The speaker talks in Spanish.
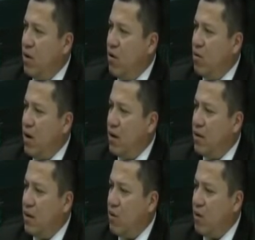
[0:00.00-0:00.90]
de lograr
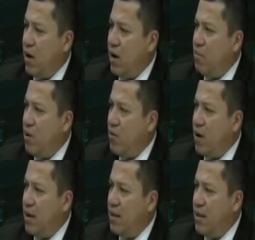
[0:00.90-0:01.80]
desarrollar la
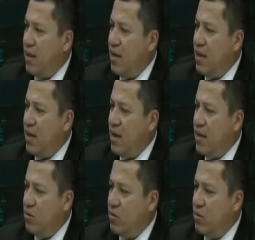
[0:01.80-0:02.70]
mayor cantidad de
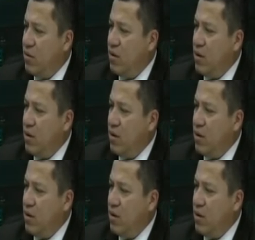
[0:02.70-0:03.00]
ingresos